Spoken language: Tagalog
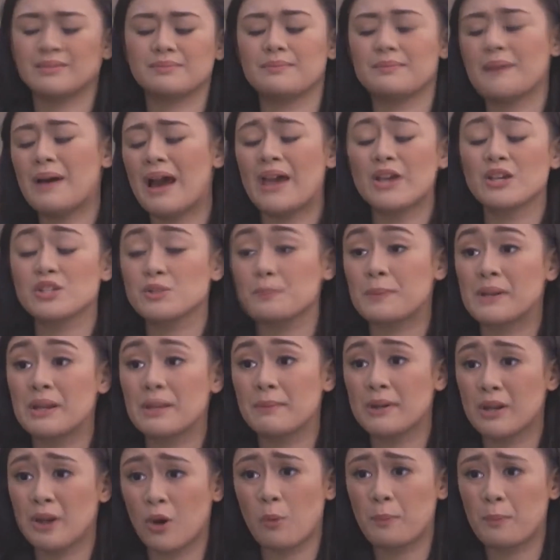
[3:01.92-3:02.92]
Maayos pa
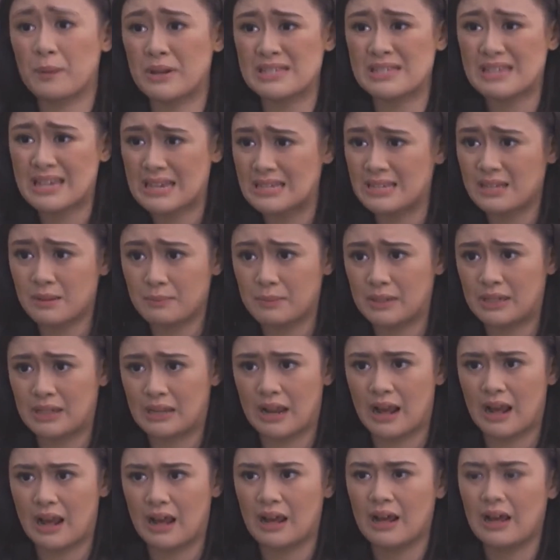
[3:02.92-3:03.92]
naman ako, Prinsesa
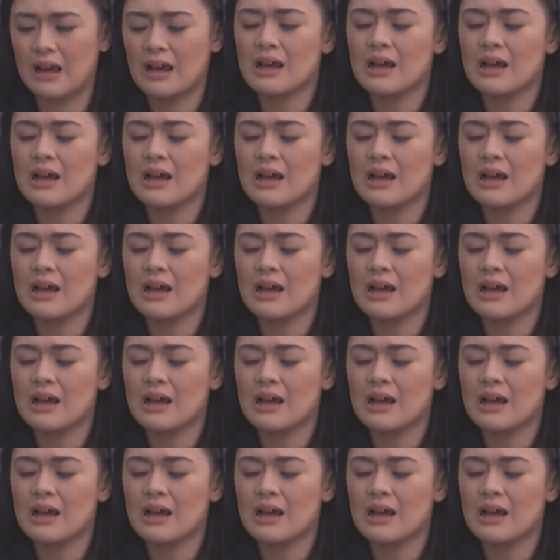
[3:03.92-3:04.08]
Mira.